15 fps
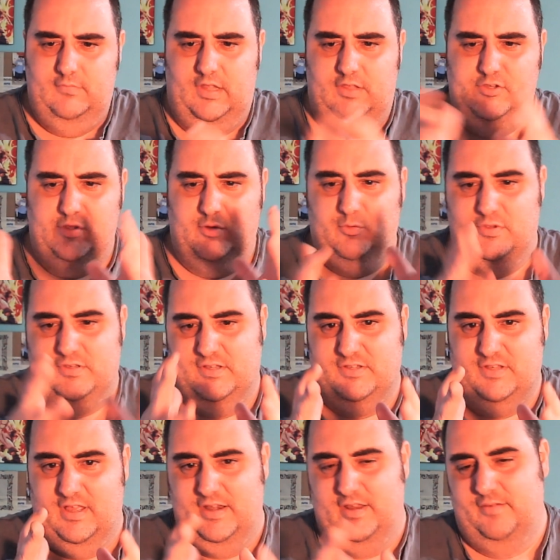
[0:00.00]
diciamo questa
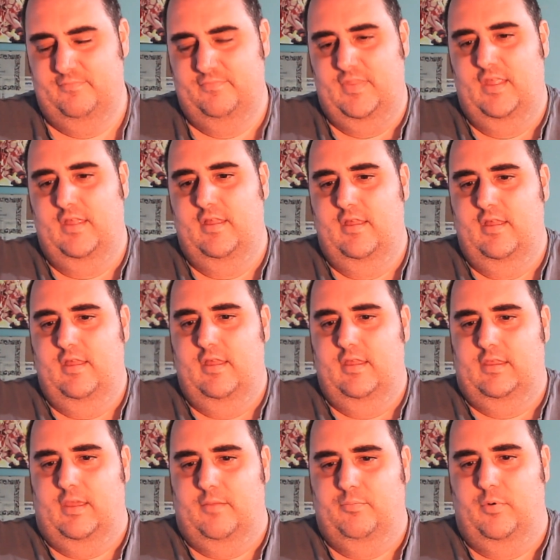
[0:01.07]
serie
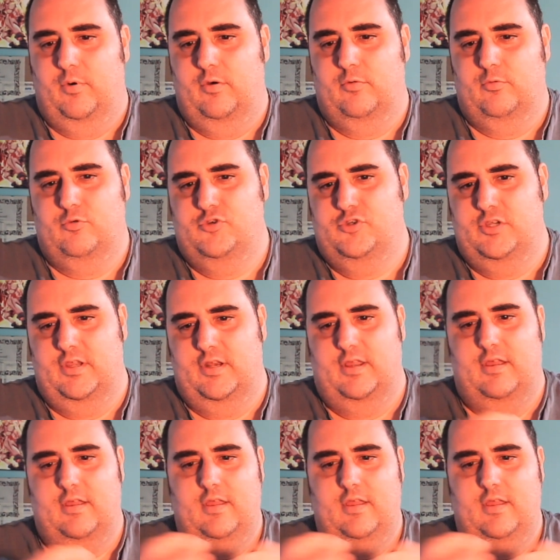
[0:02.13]
che può uscire